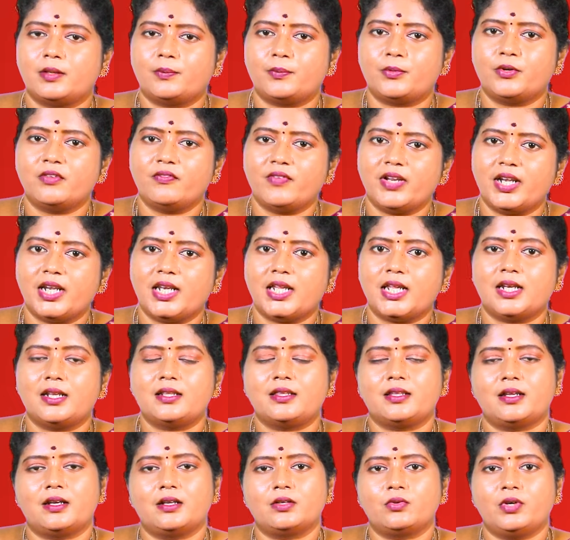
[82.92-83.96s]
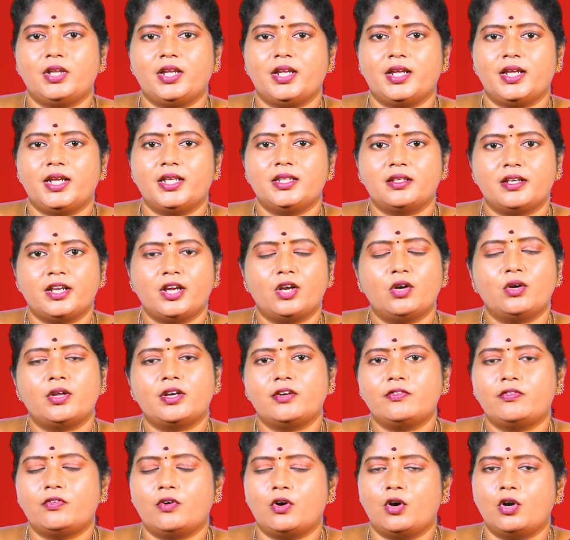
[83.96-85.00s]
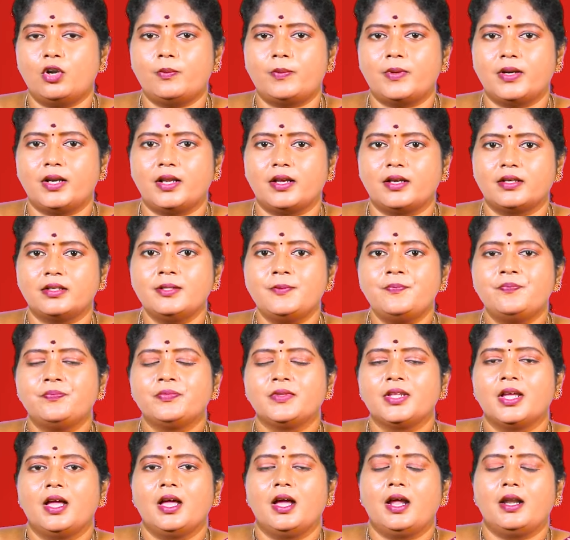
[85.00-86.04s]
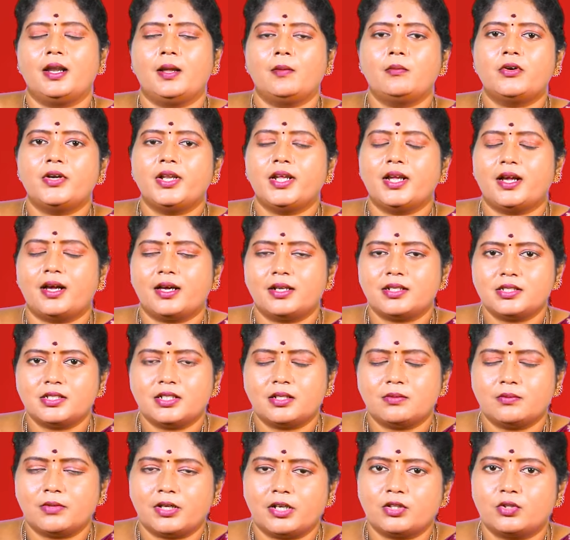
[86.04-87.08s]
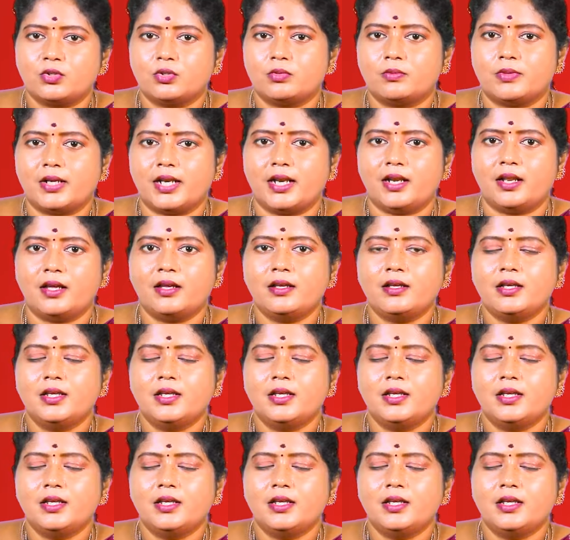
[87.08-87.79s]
அப்புறம் வெந்நீரில் தலை குளிங்க இதை ரெகுலராக ஃபாலோ பண்ணுங்கள் நம்மளுடைய ஆர்ஜிஆர் மருத்துவமனையில்